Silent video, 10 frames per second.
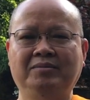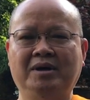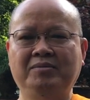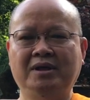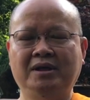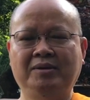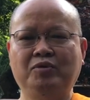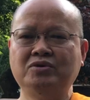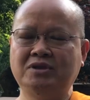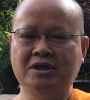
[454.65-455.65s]
เมื่อมี
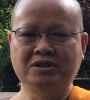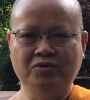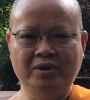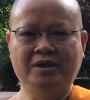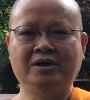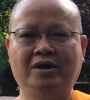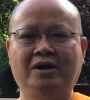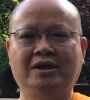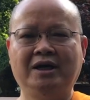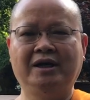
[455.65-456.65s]
ผู้เสียชีวิตก็
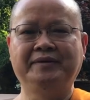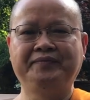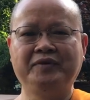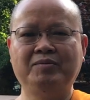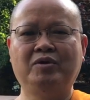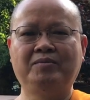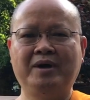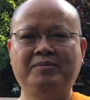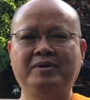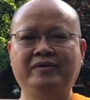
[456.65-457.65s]
ยังนิมนต์
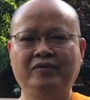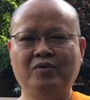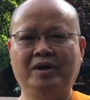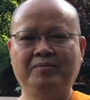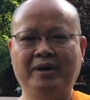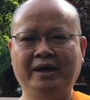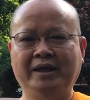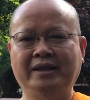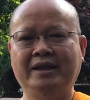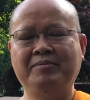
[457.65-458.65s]
พระไปสวด ไป
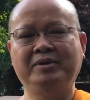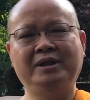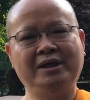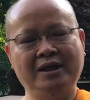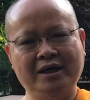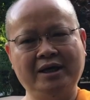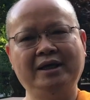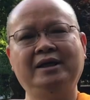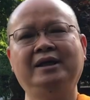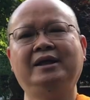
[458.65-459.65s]
ทำพิธีให้
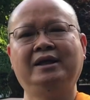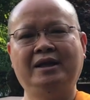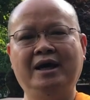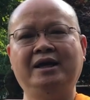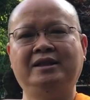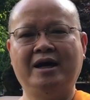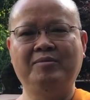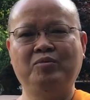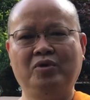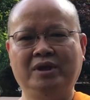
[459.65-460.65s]
ได้ตา
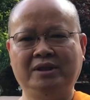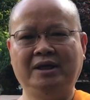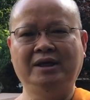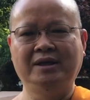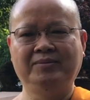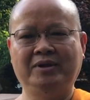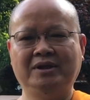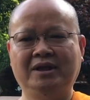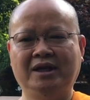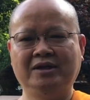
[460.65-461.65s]
มปกติ เพราะ
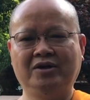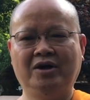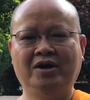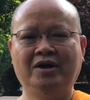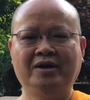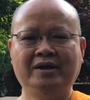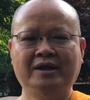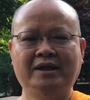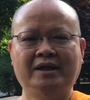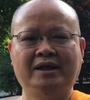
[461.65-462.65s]
ฉะนั้นก็
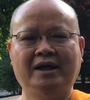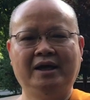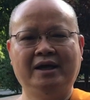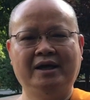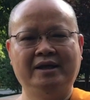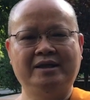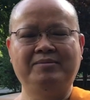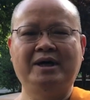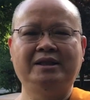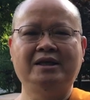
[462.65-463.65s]
ธร
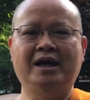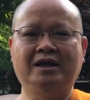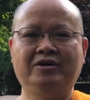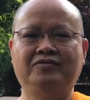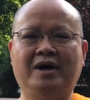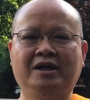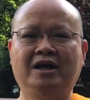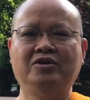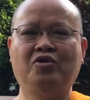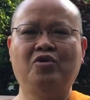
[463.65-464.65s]
รมะที่อยากจะฝาก
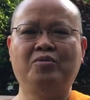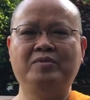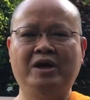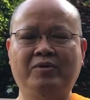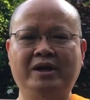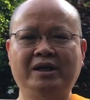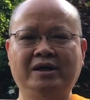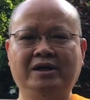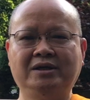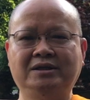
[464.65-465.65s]
ญาติโยมในวันนี้
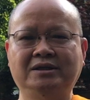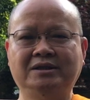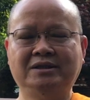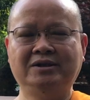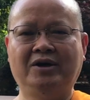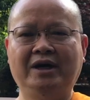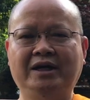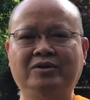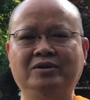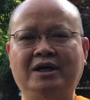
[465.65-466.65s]
ก็คือขอ
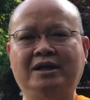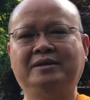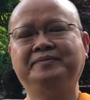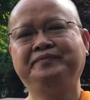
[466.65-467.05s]
ให้ทุกท่าน